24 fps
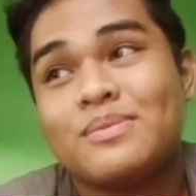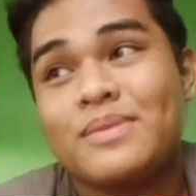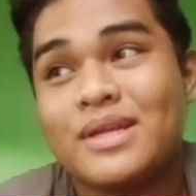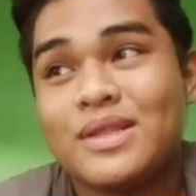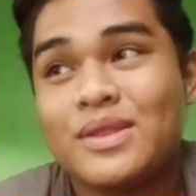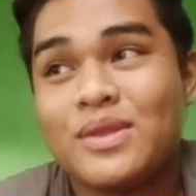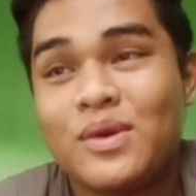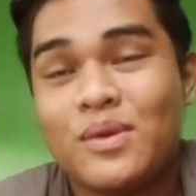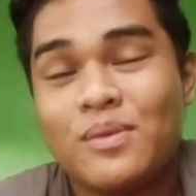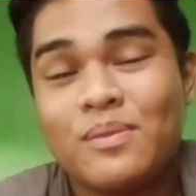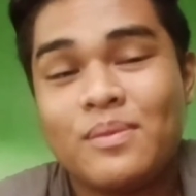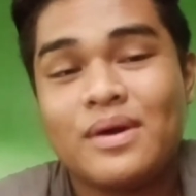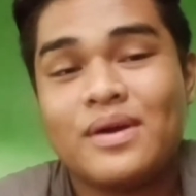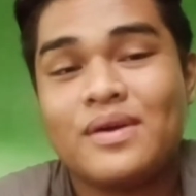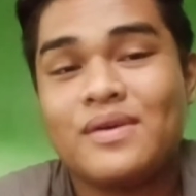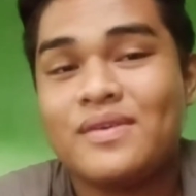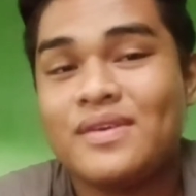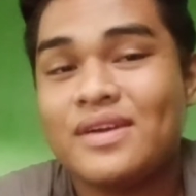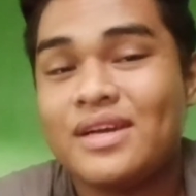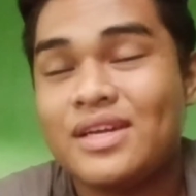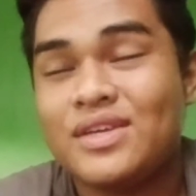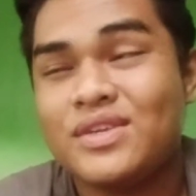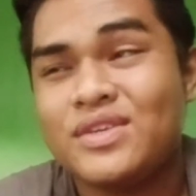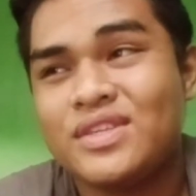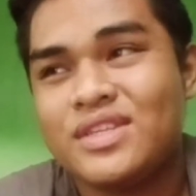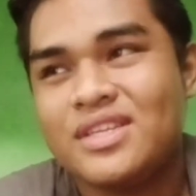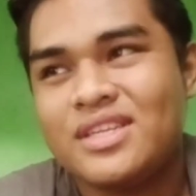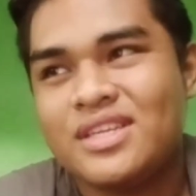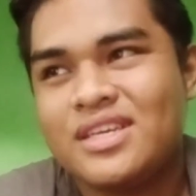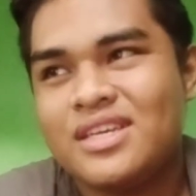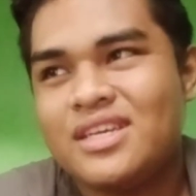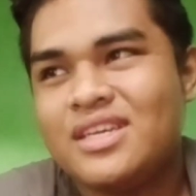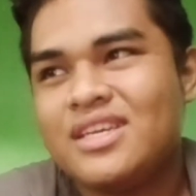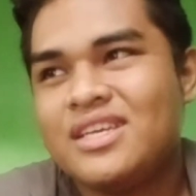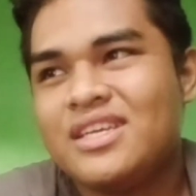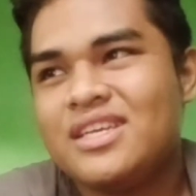mga tropa ko. Ganun.
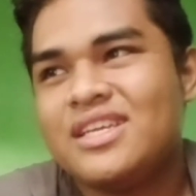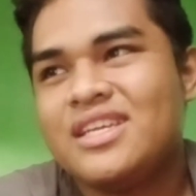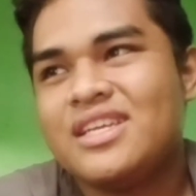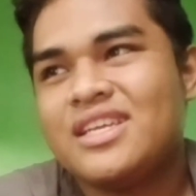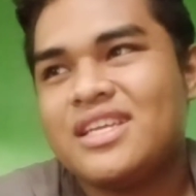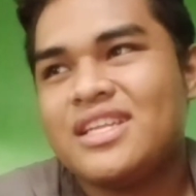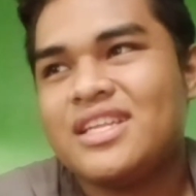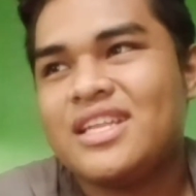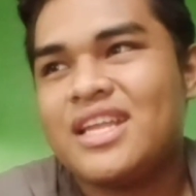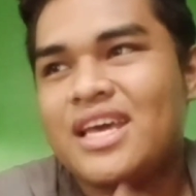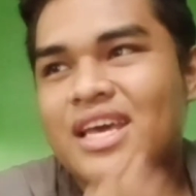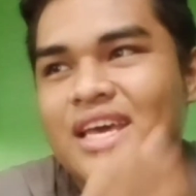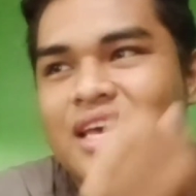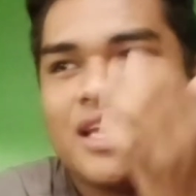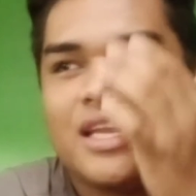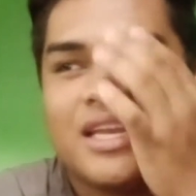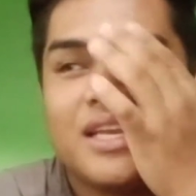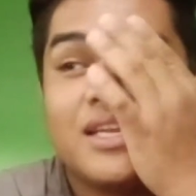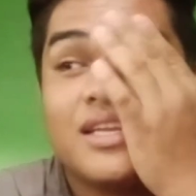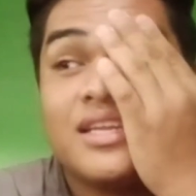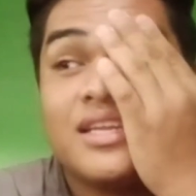Then,